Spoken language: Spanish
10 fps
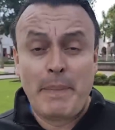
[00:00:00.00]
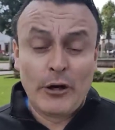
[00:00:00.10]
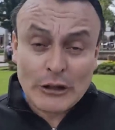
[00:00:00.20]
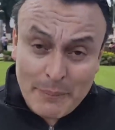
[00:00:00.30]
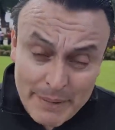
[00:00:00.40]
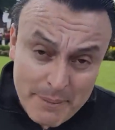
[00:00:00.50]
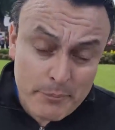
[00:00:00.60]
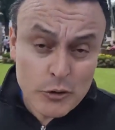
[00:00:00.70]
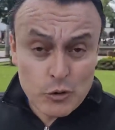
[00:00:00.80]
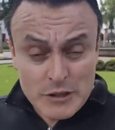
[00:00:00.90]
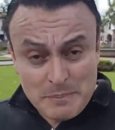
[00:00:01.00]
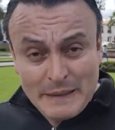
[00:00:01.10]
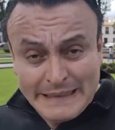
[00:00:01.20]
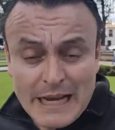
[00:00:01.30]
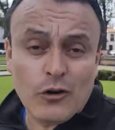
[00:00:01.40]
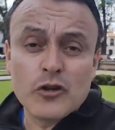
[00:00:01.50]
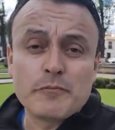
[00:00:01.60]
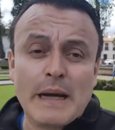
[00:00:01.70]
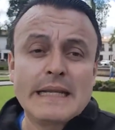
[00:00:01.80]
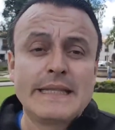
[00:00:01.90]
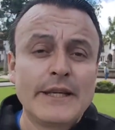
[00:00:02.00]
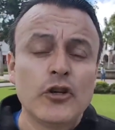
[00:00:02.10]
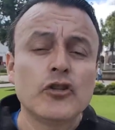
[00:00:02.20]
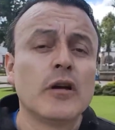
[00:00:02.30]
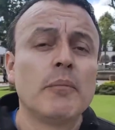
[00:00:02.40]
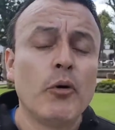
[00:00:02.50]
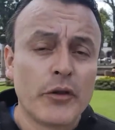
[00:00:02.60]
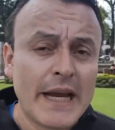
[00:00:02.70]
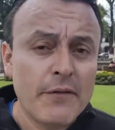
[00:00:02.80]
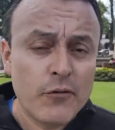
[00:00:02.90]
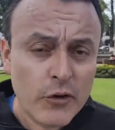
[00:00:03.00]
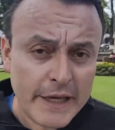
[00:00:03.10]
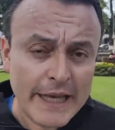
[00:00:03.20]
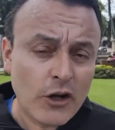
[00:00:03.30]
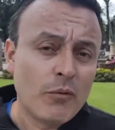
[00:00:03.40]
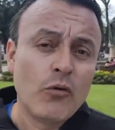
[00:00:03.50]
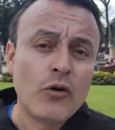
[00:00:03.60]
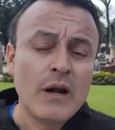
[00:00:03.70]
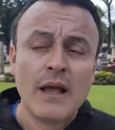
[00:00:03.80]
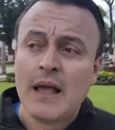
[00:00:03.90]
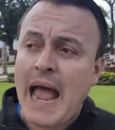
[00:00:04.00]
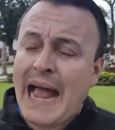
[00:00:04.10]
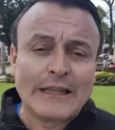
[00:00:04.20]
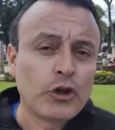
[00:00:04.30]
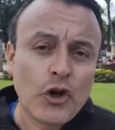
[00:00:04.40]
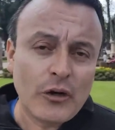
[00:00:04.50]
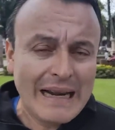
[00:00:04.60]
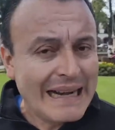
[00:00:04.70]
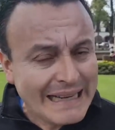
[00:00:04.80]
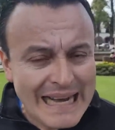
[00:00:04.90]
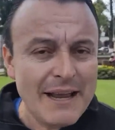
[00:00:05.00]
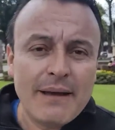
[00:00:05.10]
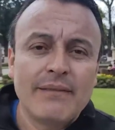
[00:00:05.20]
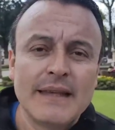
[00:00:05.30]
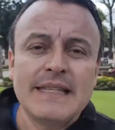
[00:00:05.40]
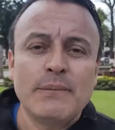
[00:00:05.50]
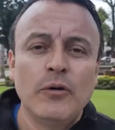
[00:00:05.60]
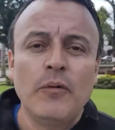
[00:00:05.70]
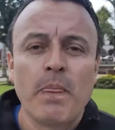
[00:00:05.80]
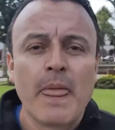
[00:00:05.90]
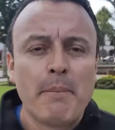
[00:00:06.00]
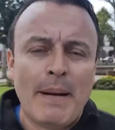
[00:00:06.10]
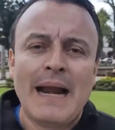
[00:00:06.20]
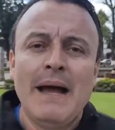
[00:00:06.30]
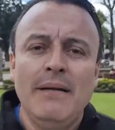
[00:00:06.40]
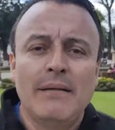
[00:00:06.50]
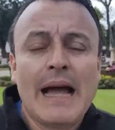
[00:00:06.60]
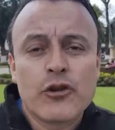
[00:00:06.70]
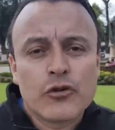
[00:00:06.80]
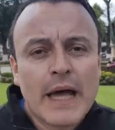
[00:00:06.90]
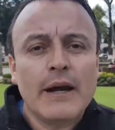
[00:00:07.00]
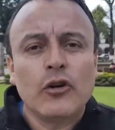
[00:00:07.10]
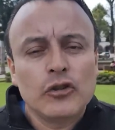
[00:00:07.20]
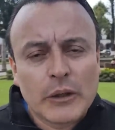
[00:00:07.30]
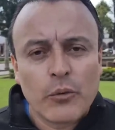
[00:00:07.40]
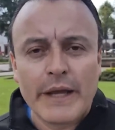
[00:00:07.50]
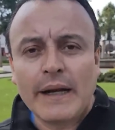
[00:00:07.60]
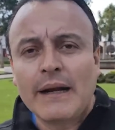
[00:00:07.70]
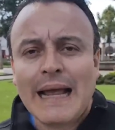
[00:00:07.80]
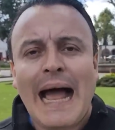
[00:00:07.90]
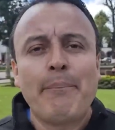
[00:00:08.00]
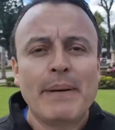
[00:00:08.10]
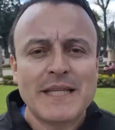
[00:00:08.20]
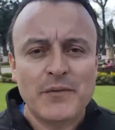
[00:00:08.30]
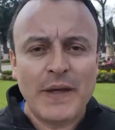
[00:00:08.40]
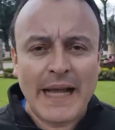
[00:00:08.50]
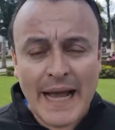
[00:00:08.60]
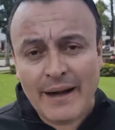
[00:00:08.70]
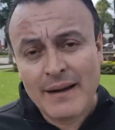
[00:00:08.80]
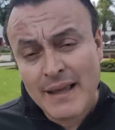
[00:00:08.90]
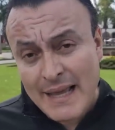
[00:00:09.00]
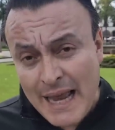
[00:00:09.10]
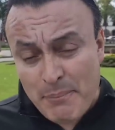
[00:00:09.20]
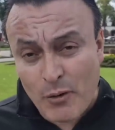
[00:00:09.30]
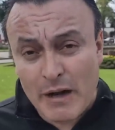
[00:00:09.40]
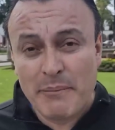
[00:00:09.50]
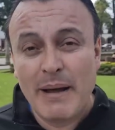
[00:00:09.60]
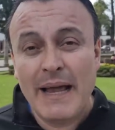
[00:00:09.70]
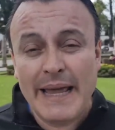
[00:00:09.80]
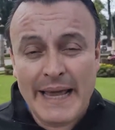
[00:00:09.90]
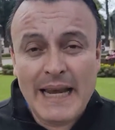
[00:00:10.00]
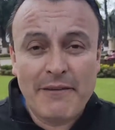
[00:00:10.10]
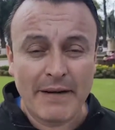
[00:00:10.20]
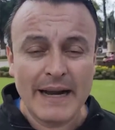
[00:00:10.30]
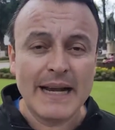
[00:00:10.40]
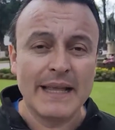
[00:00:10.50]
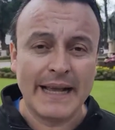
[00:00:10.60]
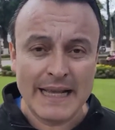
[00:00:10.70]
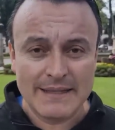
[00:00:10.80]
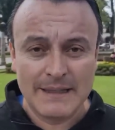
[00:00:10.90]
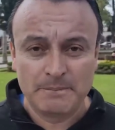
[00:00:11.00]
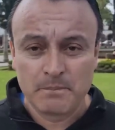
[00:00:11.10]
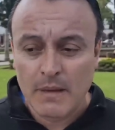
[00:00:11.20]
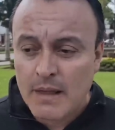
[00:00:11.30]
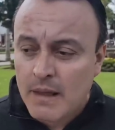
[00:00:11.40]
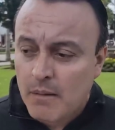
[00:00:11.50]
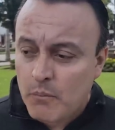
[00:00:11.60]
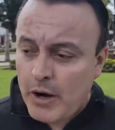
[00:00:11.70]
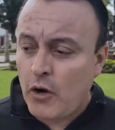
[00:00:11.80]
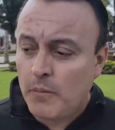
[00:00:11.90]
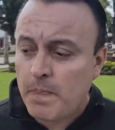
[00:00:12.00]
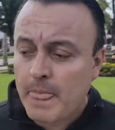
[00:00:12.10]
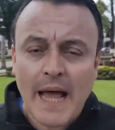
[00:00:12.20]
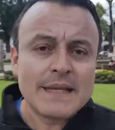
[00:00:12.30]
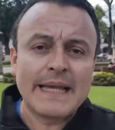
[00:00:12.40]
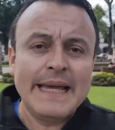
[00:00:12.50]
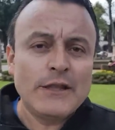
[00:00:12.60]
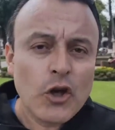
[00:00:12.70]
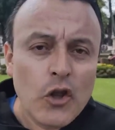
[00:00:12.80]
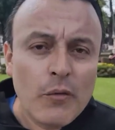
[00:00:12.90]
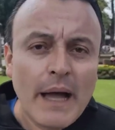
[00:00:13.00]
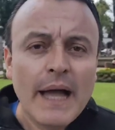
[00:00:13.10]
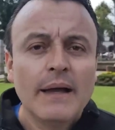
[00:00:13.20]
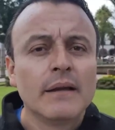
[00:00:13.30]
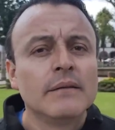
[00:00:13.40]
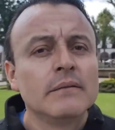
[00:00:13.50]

pero también por su simpatía con los palestinos podría fungir como un actor relevantísimo para ayudar, contribuir a pacificar el problema en la franja de Gaza. Bueno, hasta ahí todo va,